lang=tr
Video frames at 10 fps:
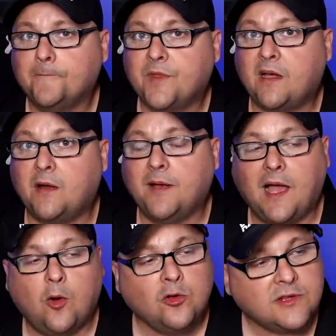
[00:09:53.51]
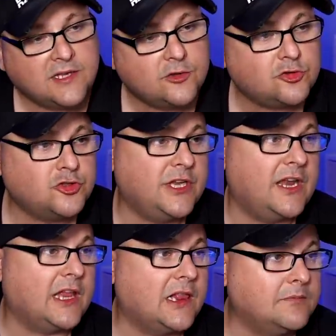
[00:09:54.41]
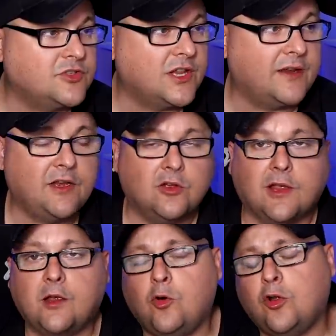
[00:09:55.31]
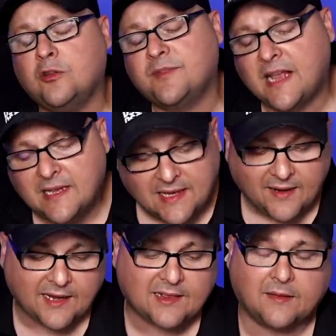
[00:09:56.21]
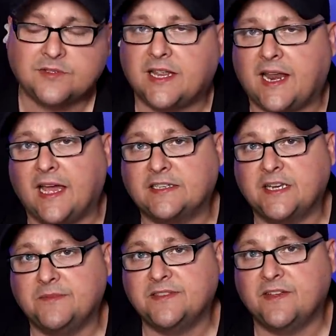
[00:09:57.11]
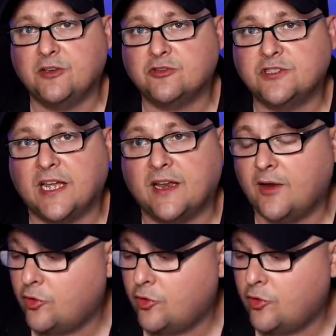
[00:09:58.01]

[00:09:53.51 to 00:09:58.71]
Tamam mı? Ha onda da diyorsun ki reklamcılara veriyorlar. E oğlum zaten reklamcılara her şeyimizi veriyoruz yani.